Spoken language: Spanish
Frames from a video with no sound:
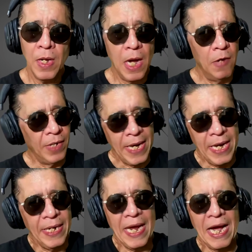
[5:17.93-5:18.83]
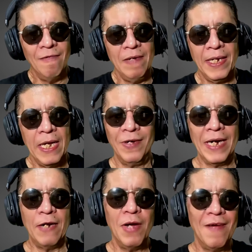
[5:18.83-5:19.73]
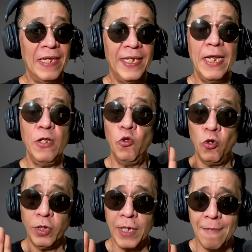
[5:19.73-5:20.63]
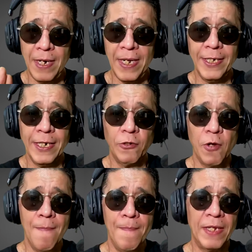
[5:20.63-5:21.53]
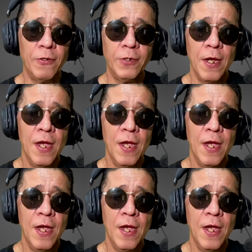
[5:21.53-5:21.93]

Aunque es innegable que lograron avances notables en ciertos aspectos,